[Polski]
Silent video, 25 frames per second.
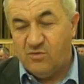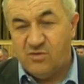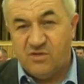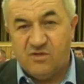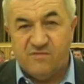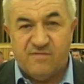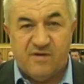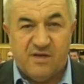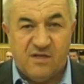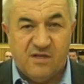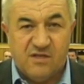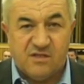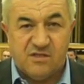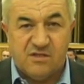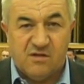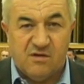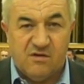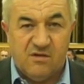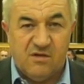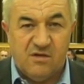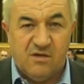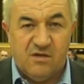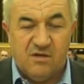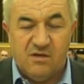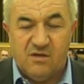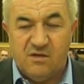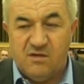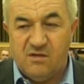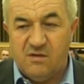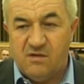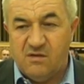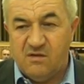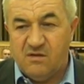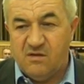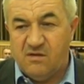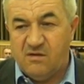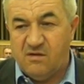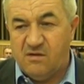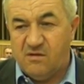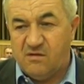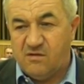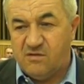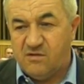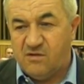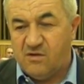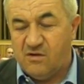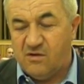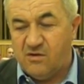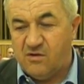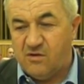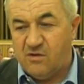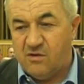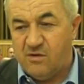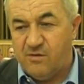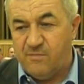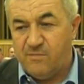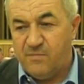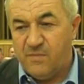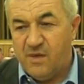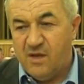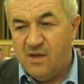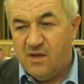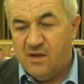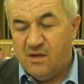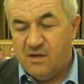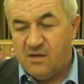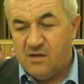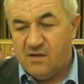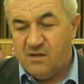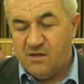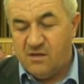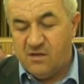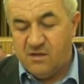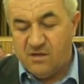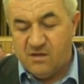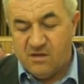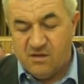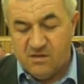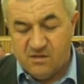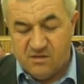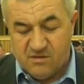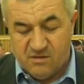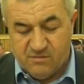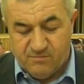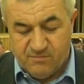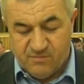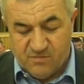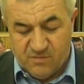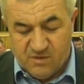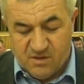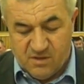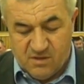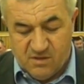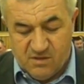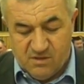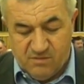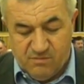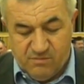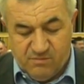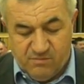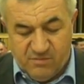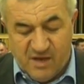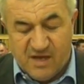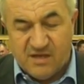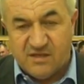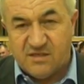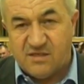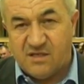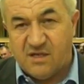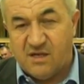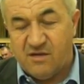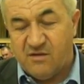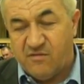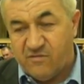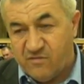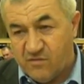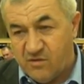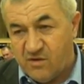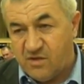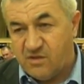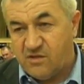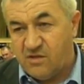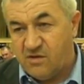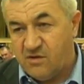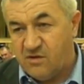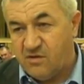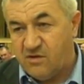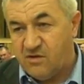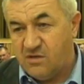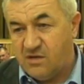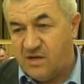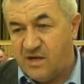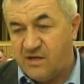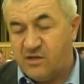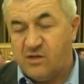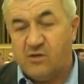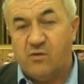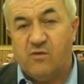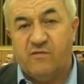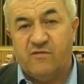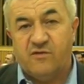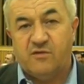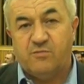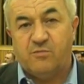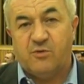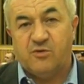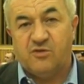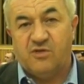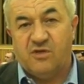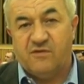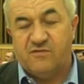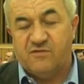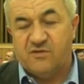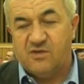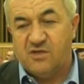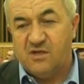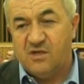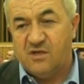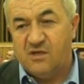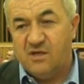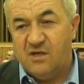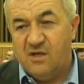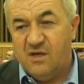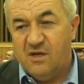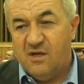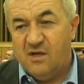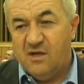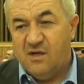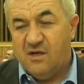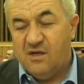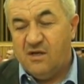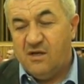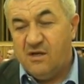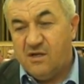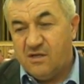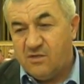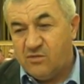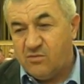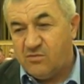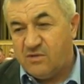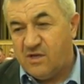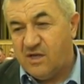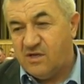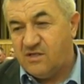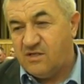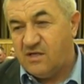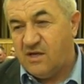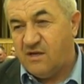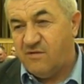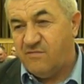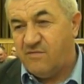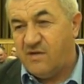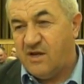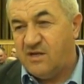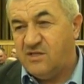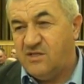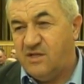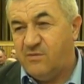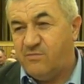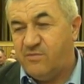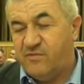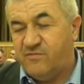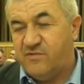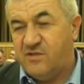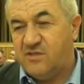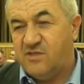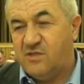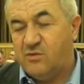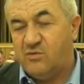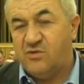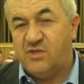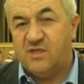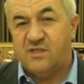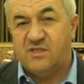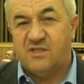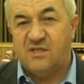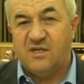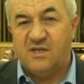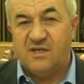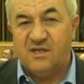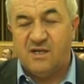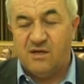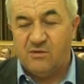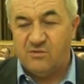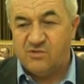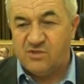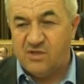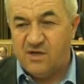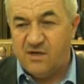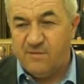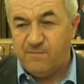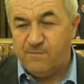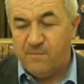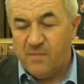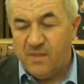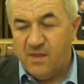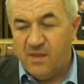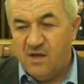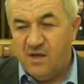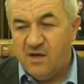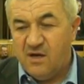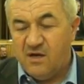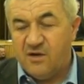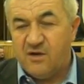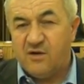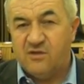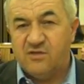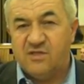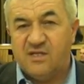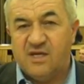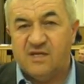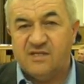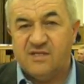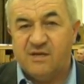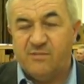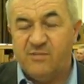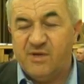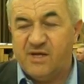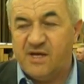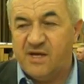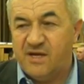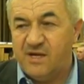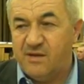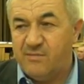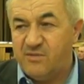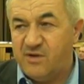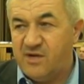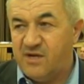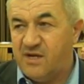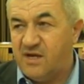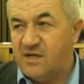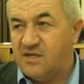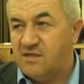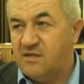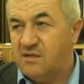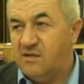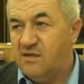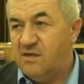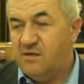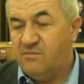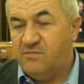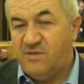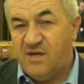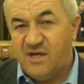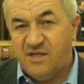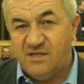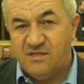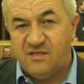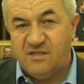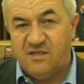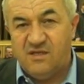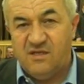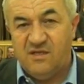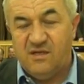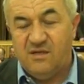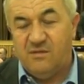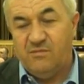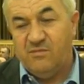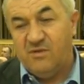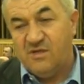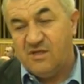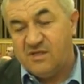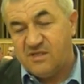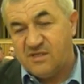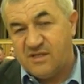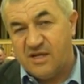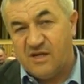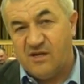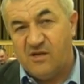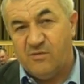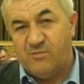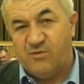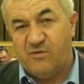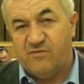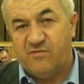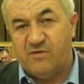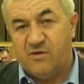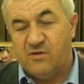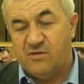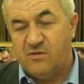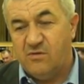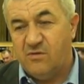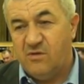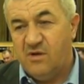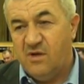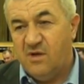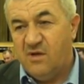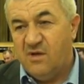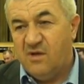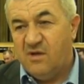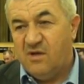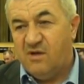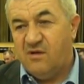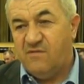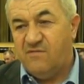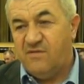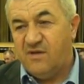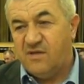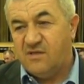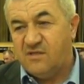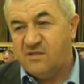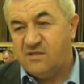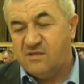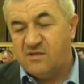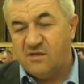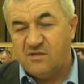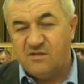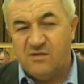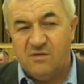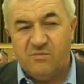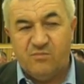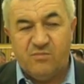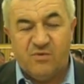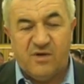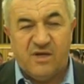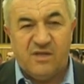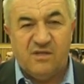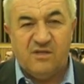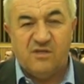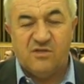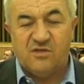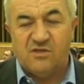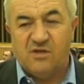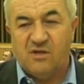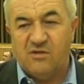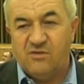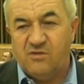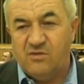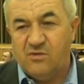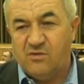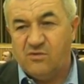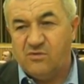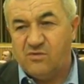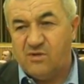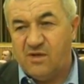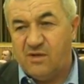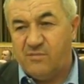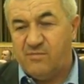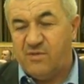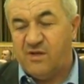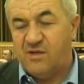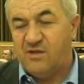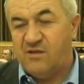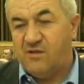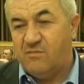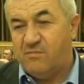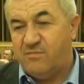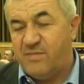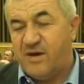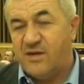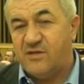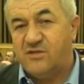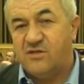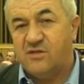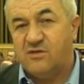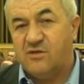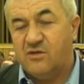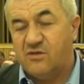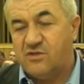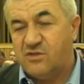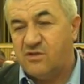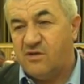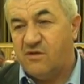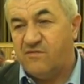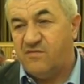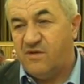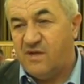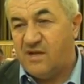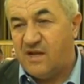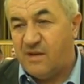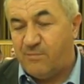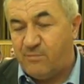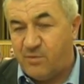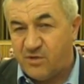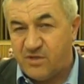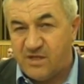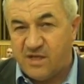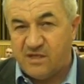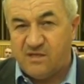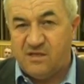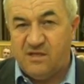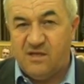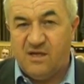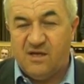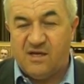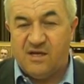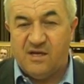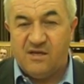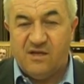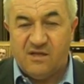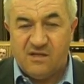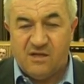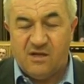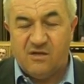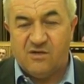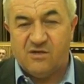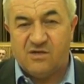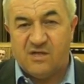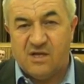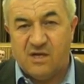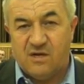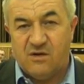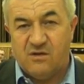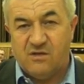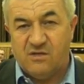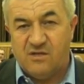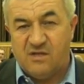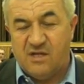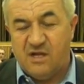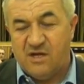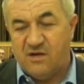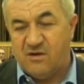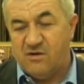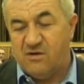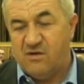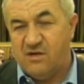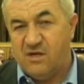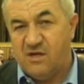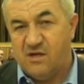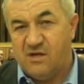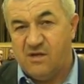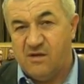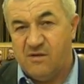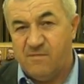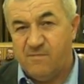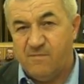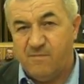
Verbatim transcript: Używanie soli e, do e, e, mięsa, w ogóle do artykułów spożywczych. Tutaj trzeba wyraźnie powiedzieć, że już jest sygnał, że Rosja zamyka nam rynek między innymi z tego powodu, więc to są błędy rządu, które będą bardzo kosztowne dla podatnika, nie tylko dla, dla rolnika.